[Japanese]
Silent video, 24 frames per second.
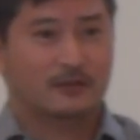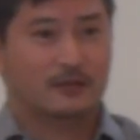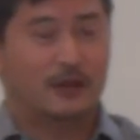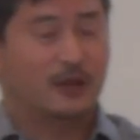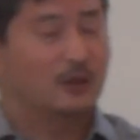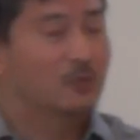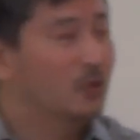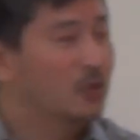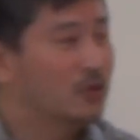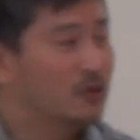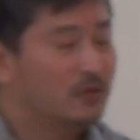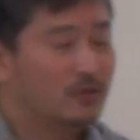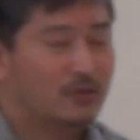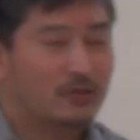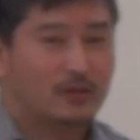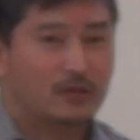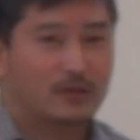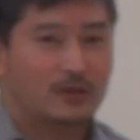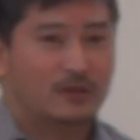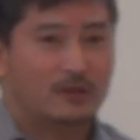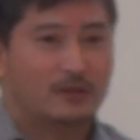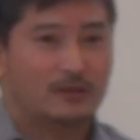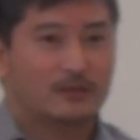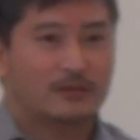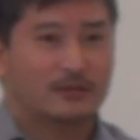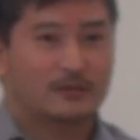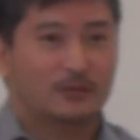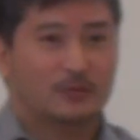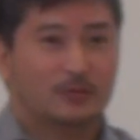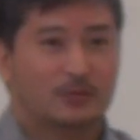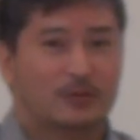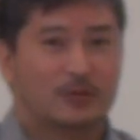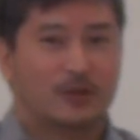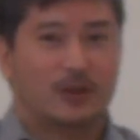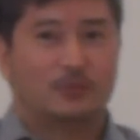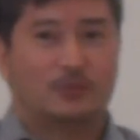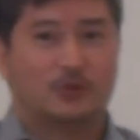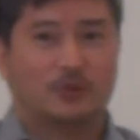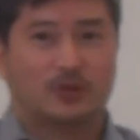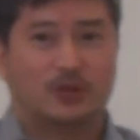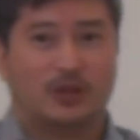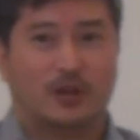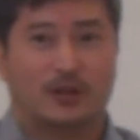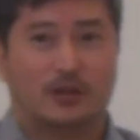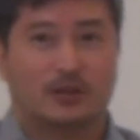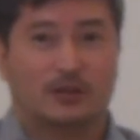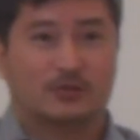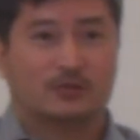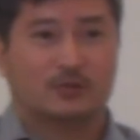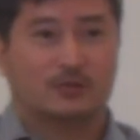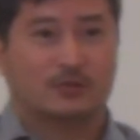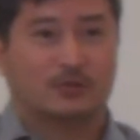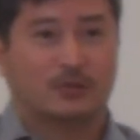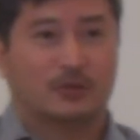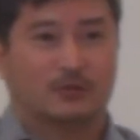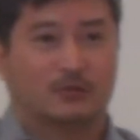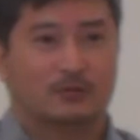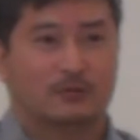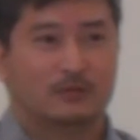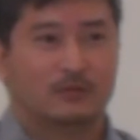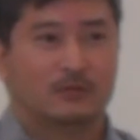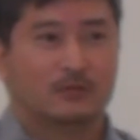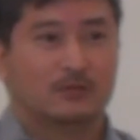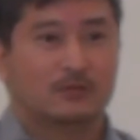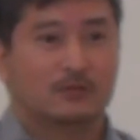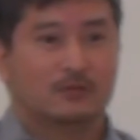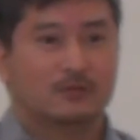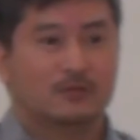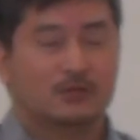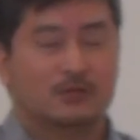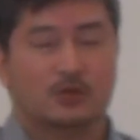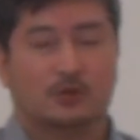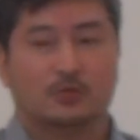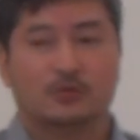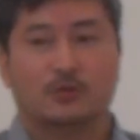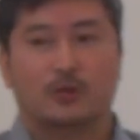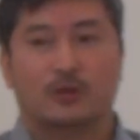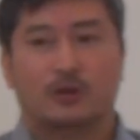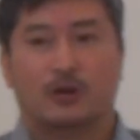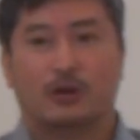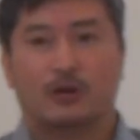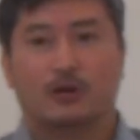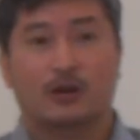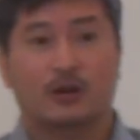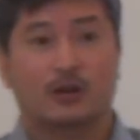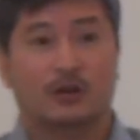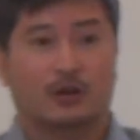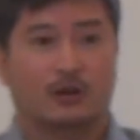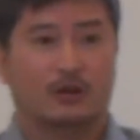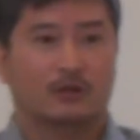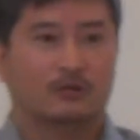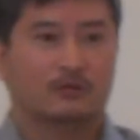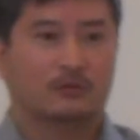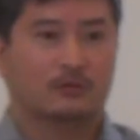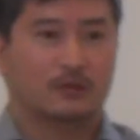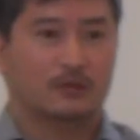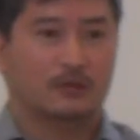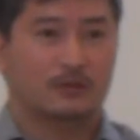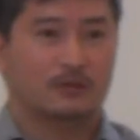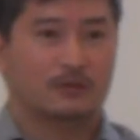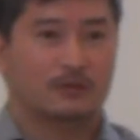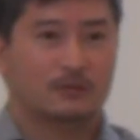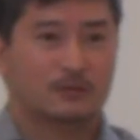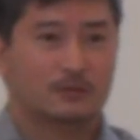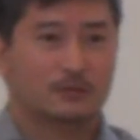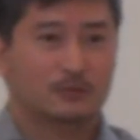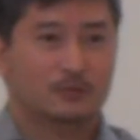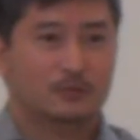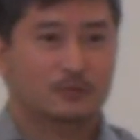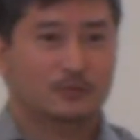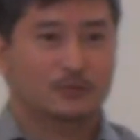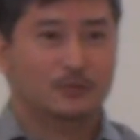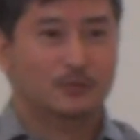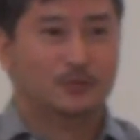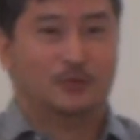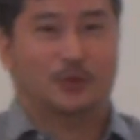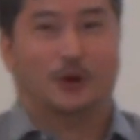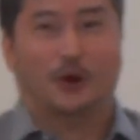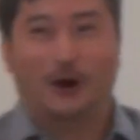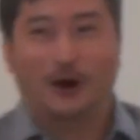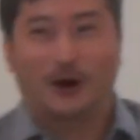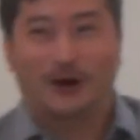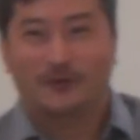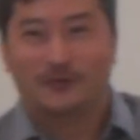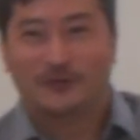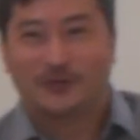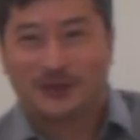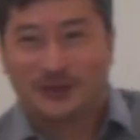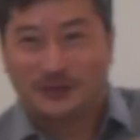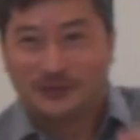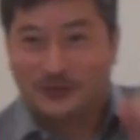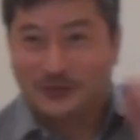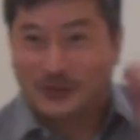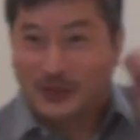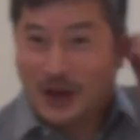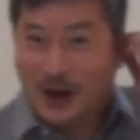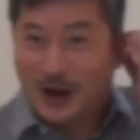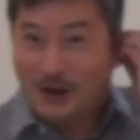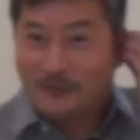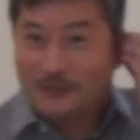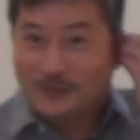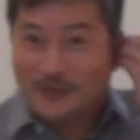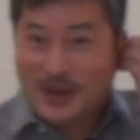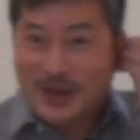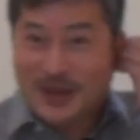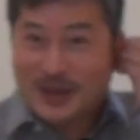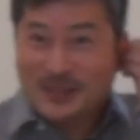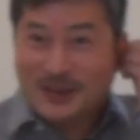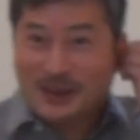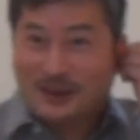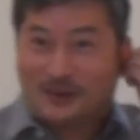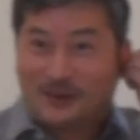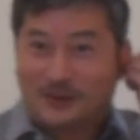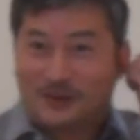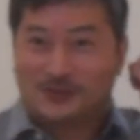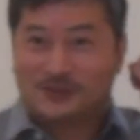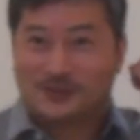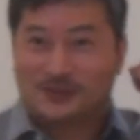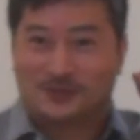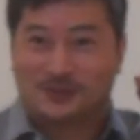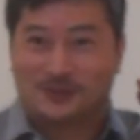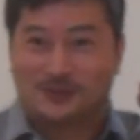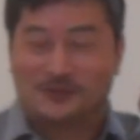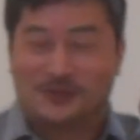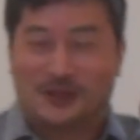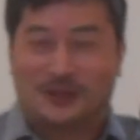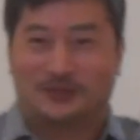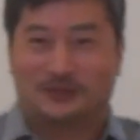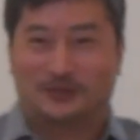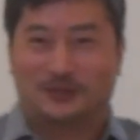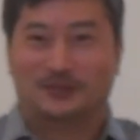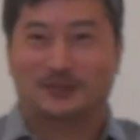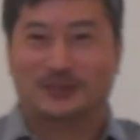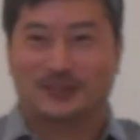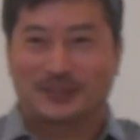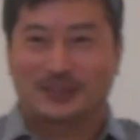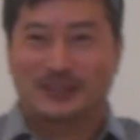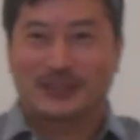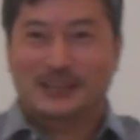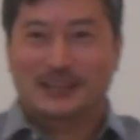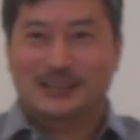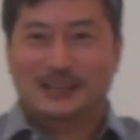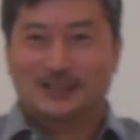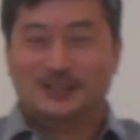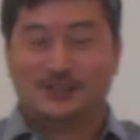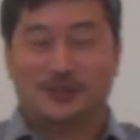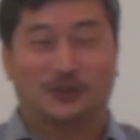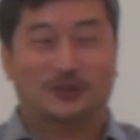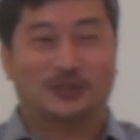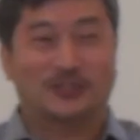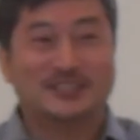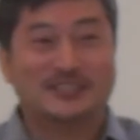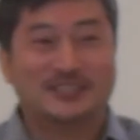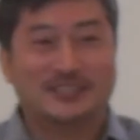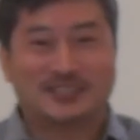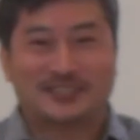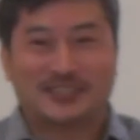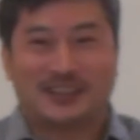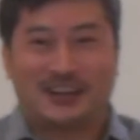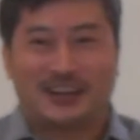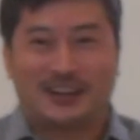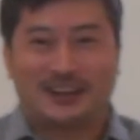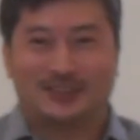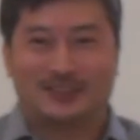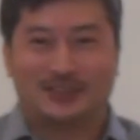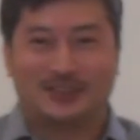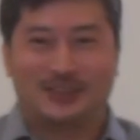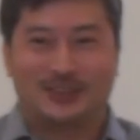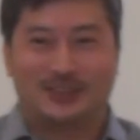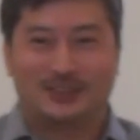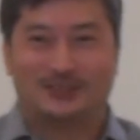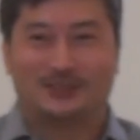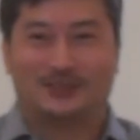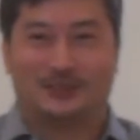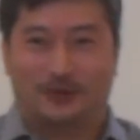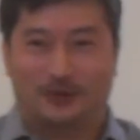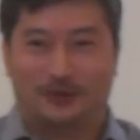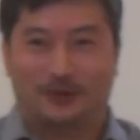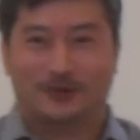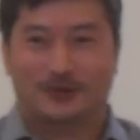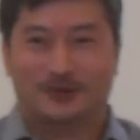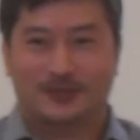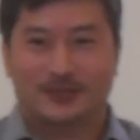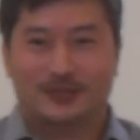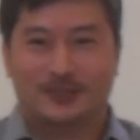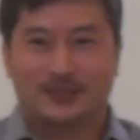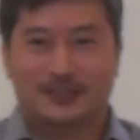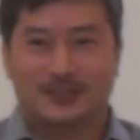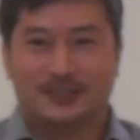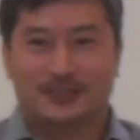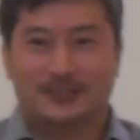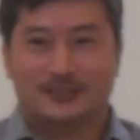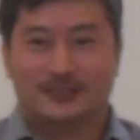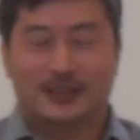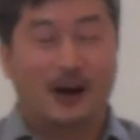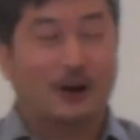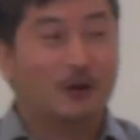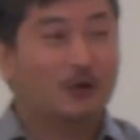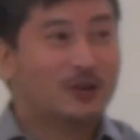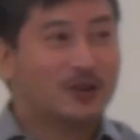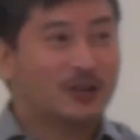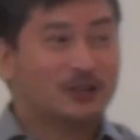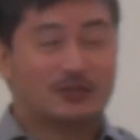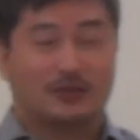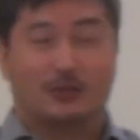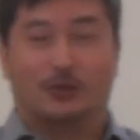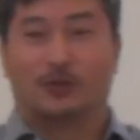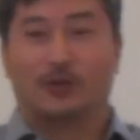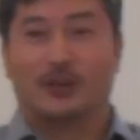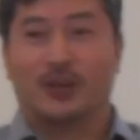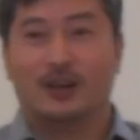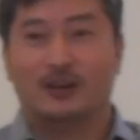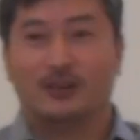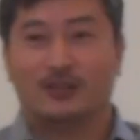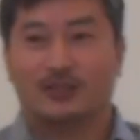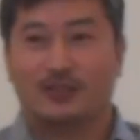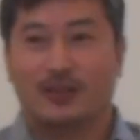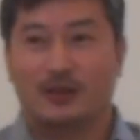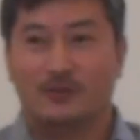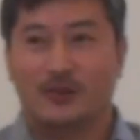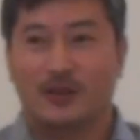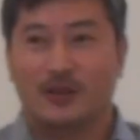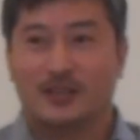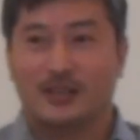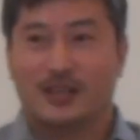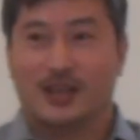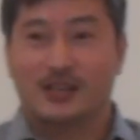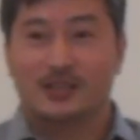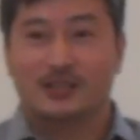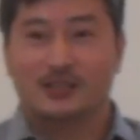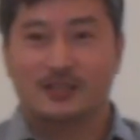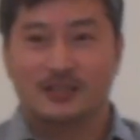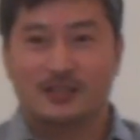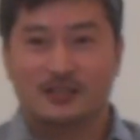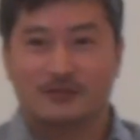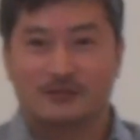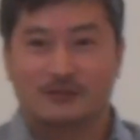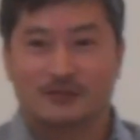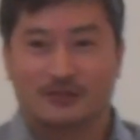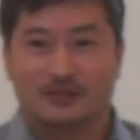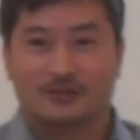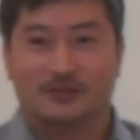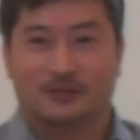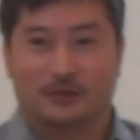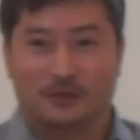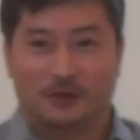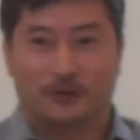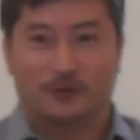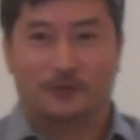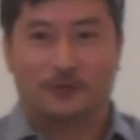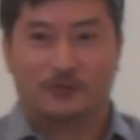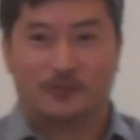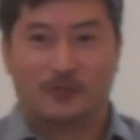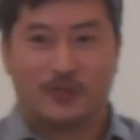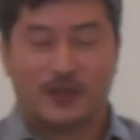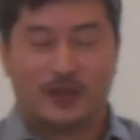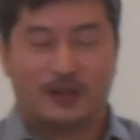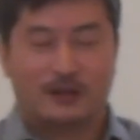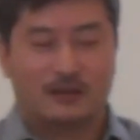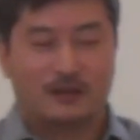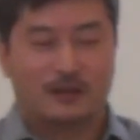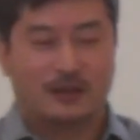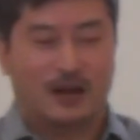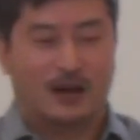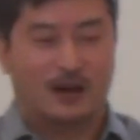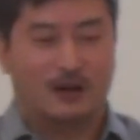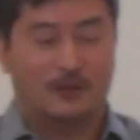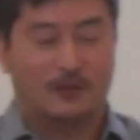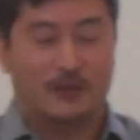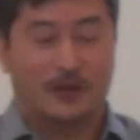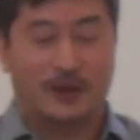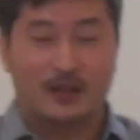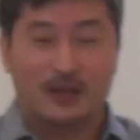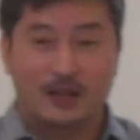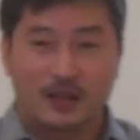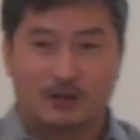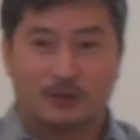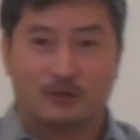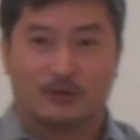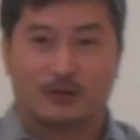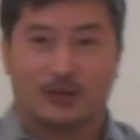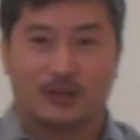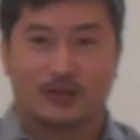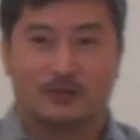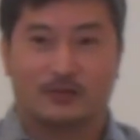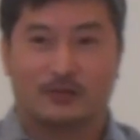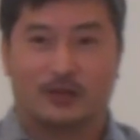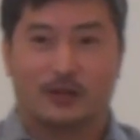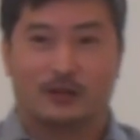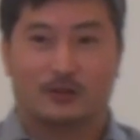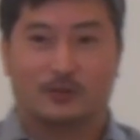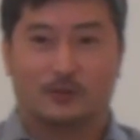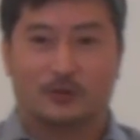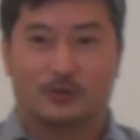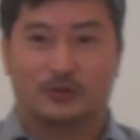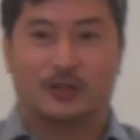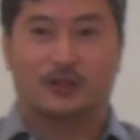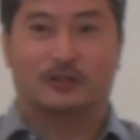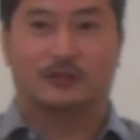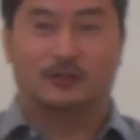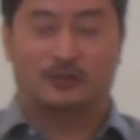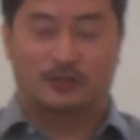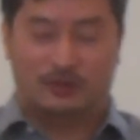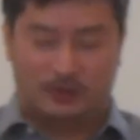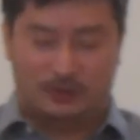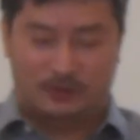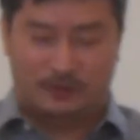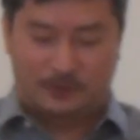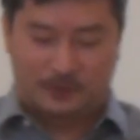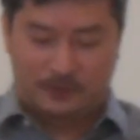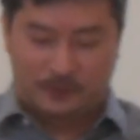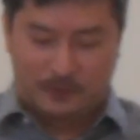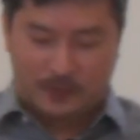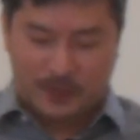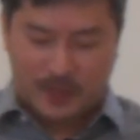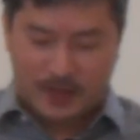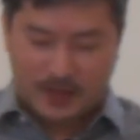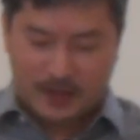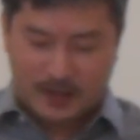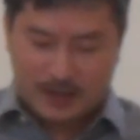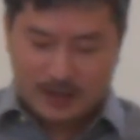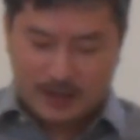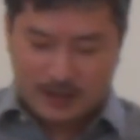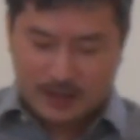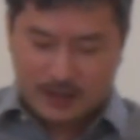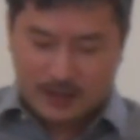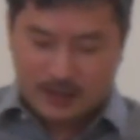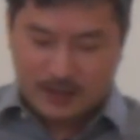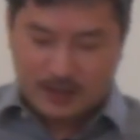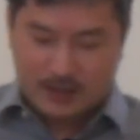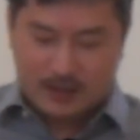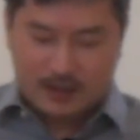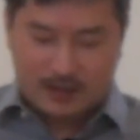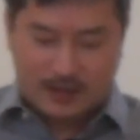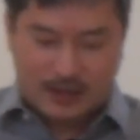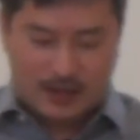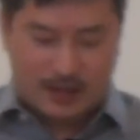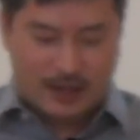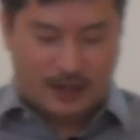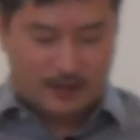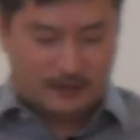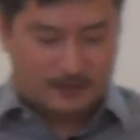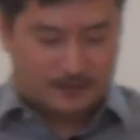「え盛りすぎどのぐらい持ったらいいんでしょうか?」自分で考えたら「ややっべえなこの職場」と思って初日からそれですよなおかつお客様に出してるんですよやべえなこのレストランと思ったんですよで